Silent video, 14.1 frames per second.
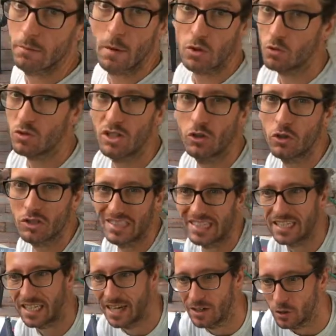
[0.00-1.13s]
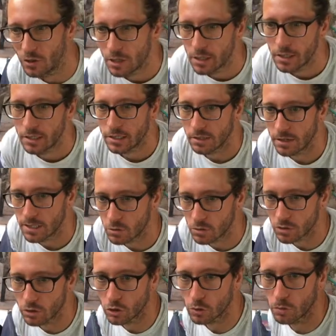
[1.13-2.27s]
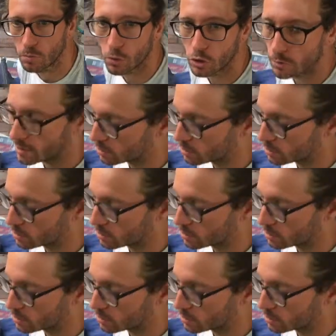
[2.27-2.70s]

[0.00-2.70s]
vamos a un sitio de secano. Si vais a un sitio un poquito